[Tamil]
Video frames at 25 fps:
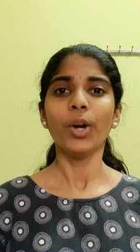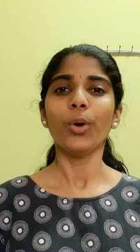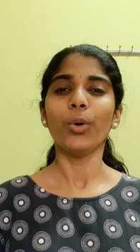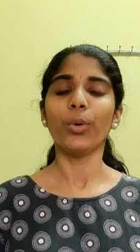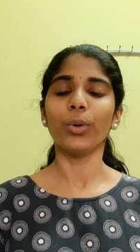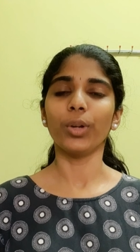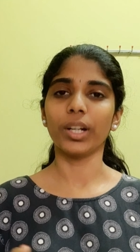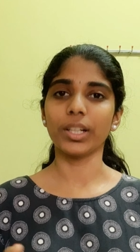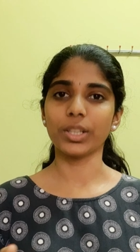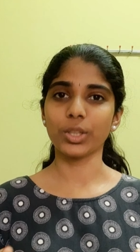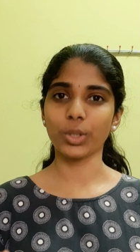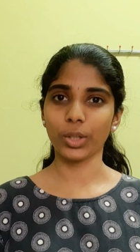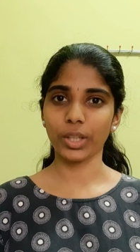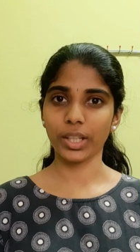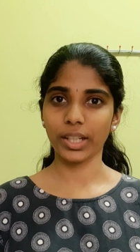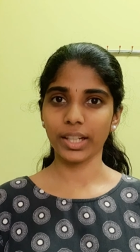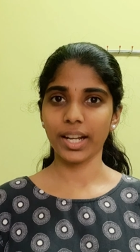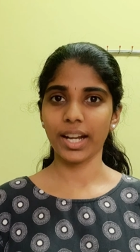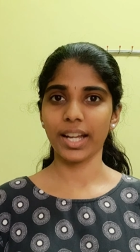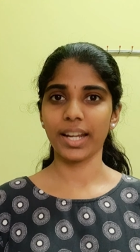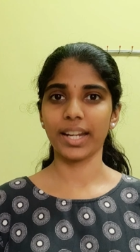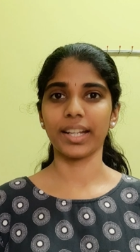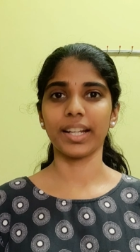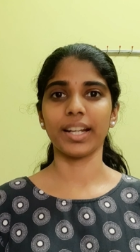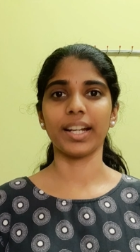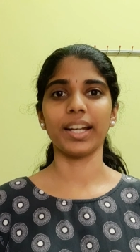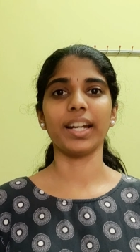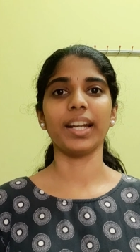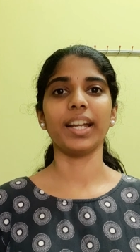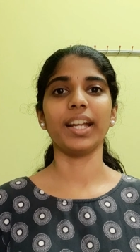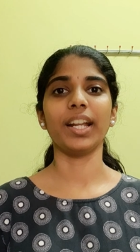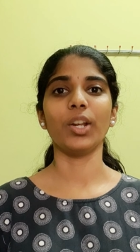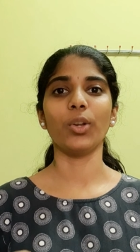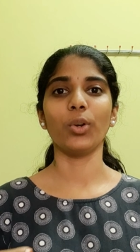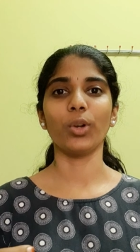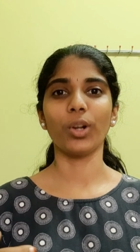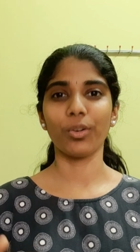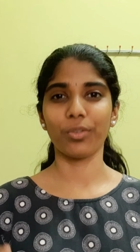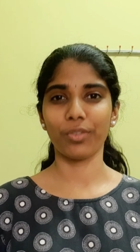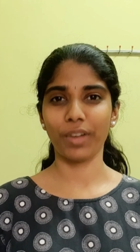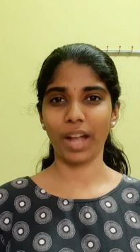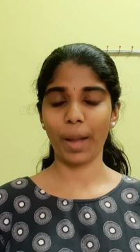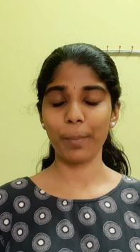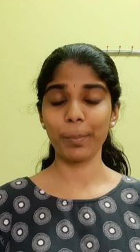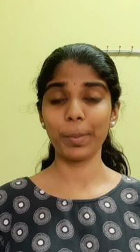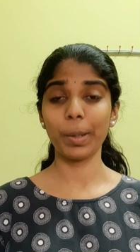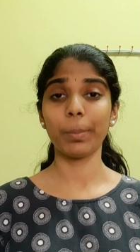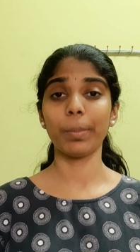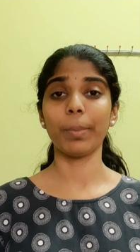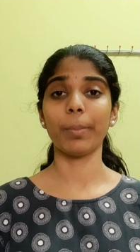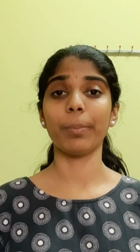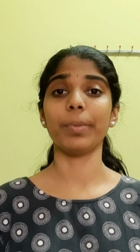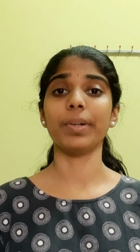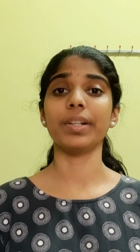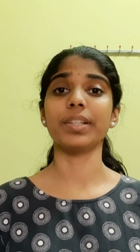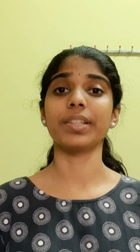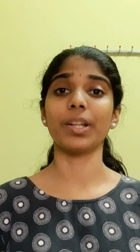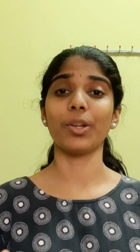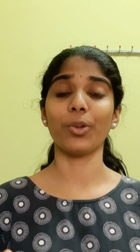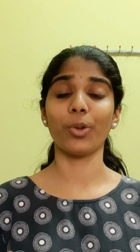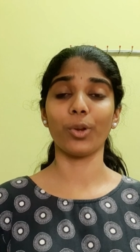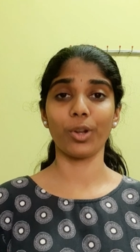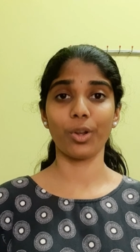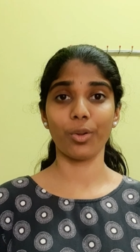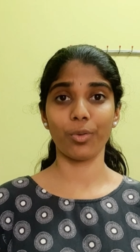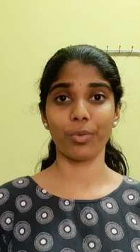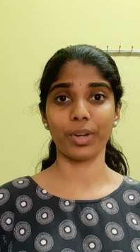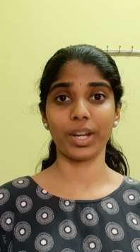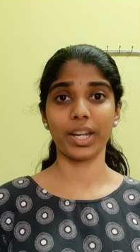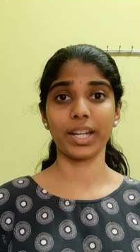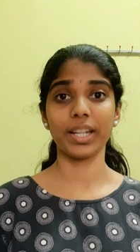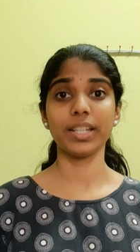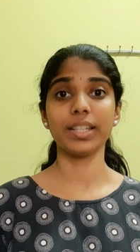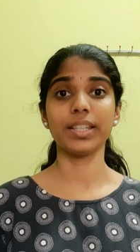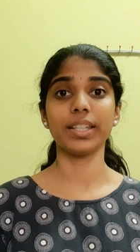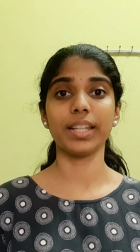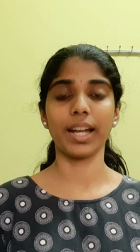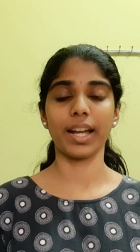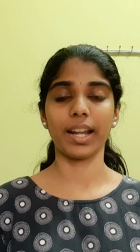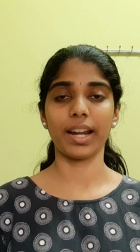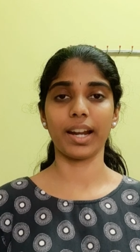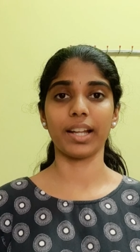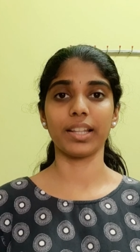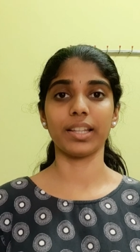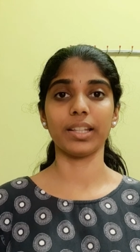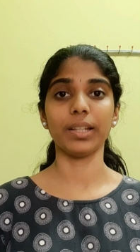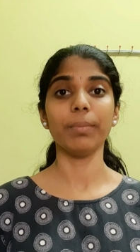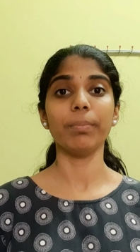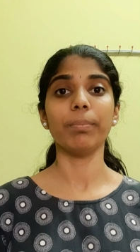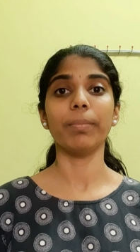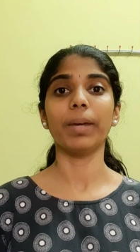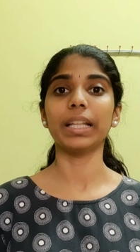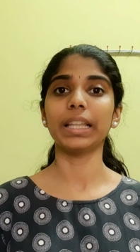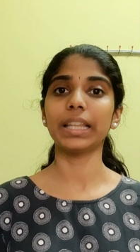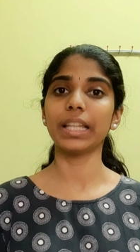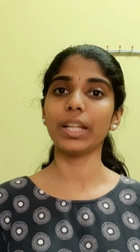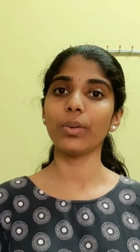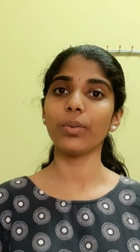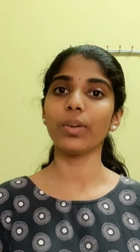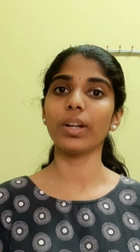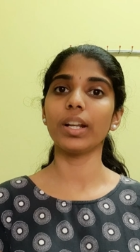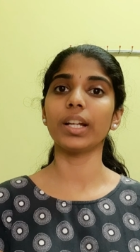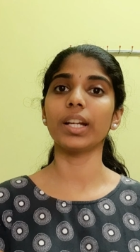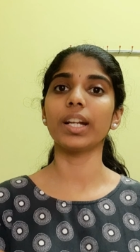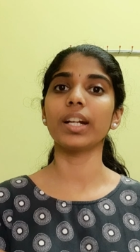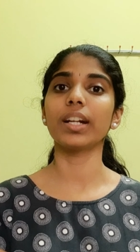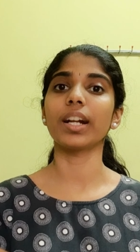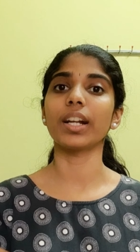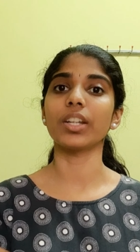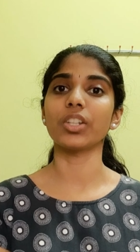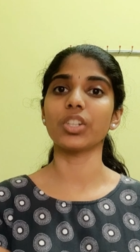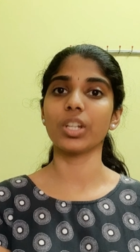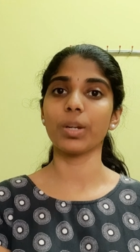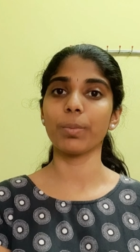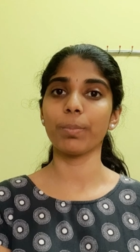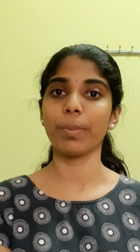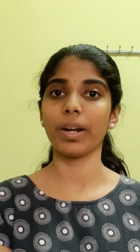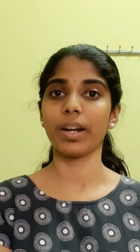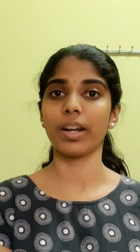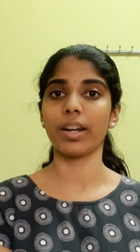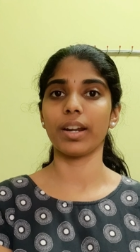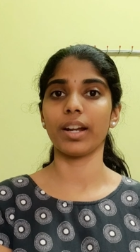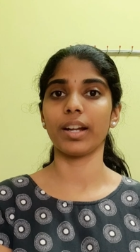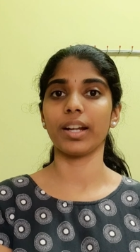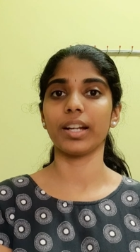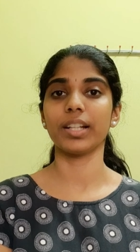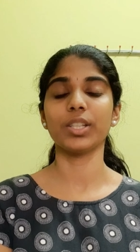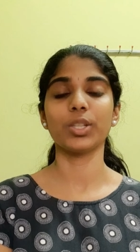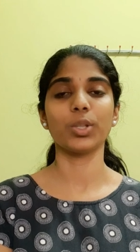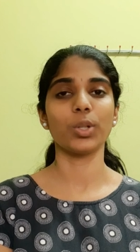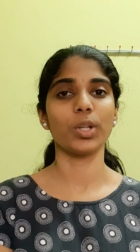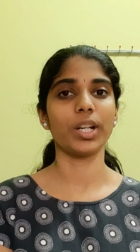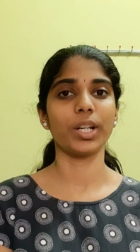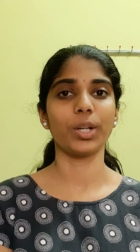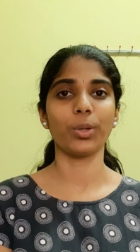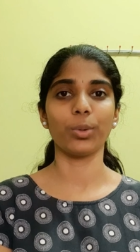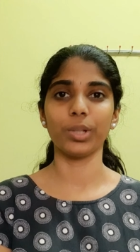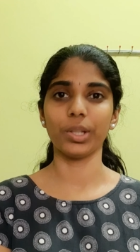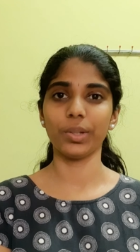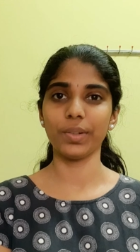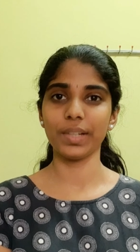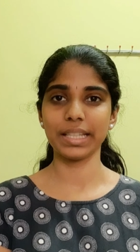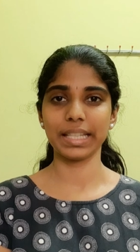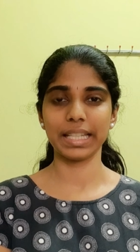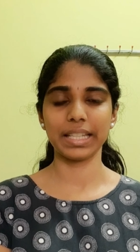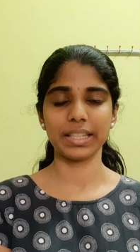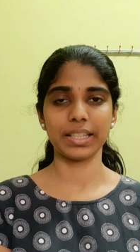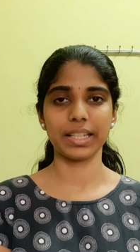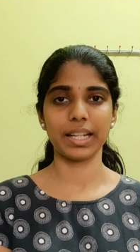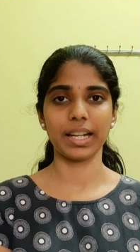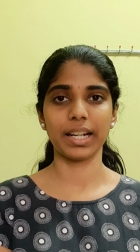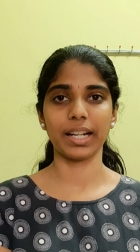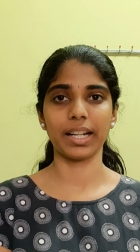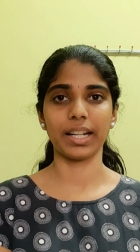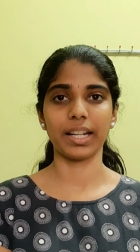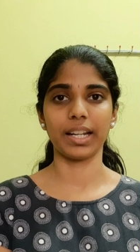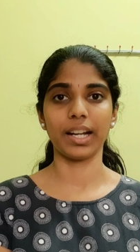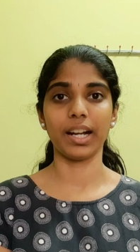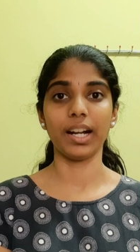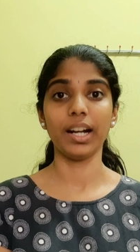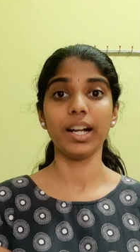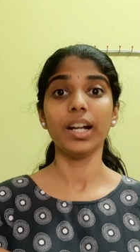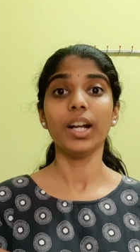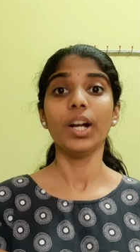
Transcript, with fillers: உங்கள் சொந்தக்காரங்க இல்லை உங்கள் ஃபேமிலி மெம்பர்ஸ் இல்லை உங்கள் ஃப்ரெண்ட்ஸ் யாராவது மற்றவங்களுக்கு கஷ்டப்படுறாங்கன்னு சொல்லிட்டு உதவி செஞ்சாங்கன்னா